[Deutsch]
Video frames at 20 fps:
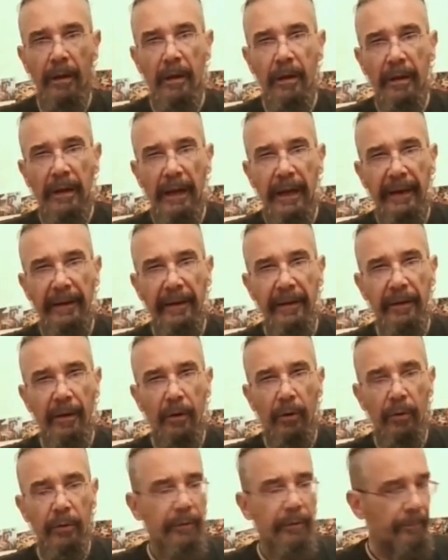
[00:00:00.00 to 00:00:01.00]
Kein
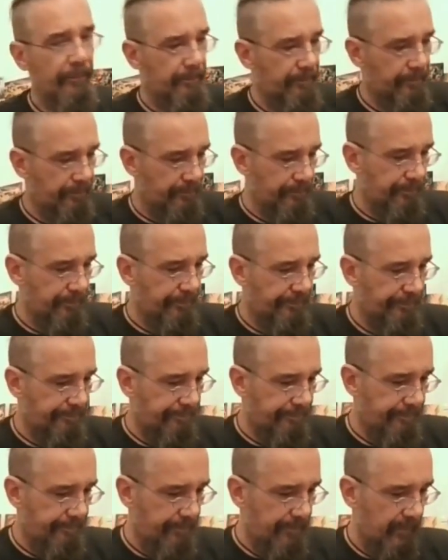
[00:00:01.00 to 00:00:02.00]
Hintergrund.
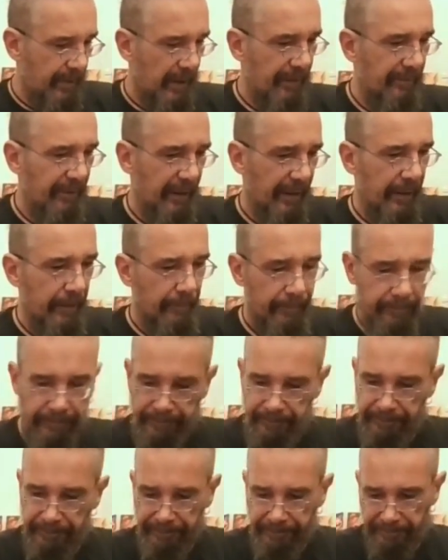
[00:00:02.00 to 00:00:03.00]
Kein Weg.
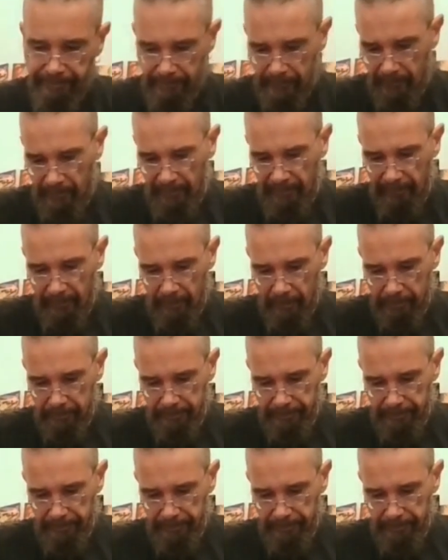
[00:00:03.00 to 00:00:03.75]
So.